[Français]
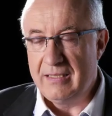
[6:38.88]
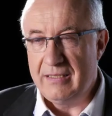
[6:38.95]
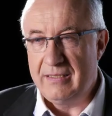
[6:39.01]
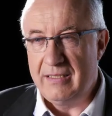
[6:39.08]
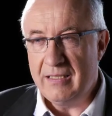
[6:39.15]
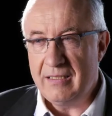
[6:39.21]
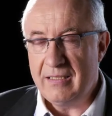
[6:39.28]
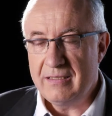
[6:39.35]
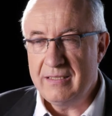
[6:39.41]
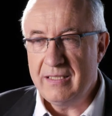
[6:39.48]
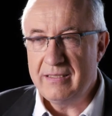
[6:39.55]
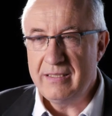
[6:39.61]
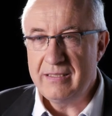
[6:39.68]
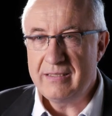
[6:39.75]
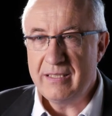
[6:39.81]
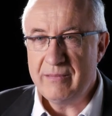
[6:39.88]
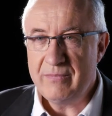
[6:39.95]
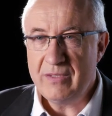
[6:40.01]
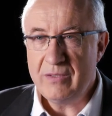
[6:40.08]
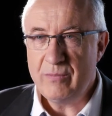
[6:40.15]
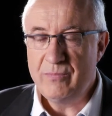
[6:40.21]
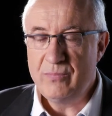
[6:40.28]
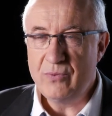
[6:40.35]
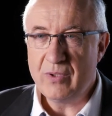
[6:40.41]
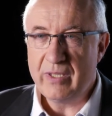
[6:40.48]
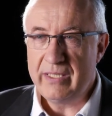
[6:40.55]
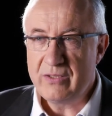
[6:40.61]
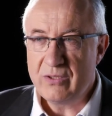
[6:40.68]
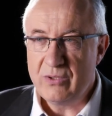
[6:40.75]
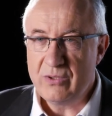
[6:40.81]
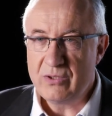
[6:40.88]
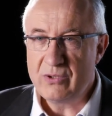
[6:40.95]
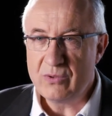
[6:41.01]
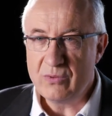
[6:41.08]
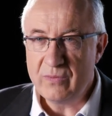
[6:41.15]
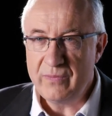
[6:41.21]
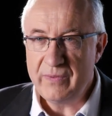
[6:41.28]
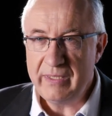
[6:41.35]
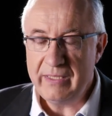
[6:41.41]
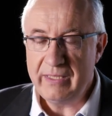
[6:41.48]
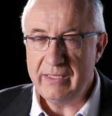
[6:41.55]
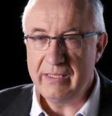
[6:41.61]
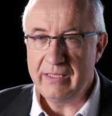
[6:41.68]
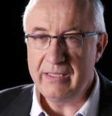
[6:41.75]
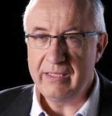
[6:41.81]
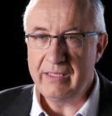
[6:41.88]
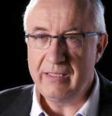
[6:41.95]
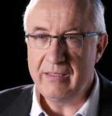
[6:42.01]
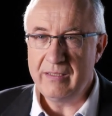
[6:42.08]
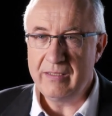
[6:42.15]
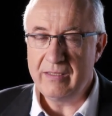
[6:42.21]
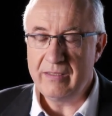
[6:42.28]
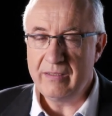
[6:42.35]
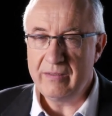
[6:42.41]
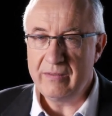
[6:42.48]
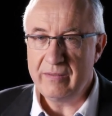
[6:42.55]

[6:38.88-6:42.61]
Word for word: Dans l'Ancien Testament, pour être sauvé, il euh,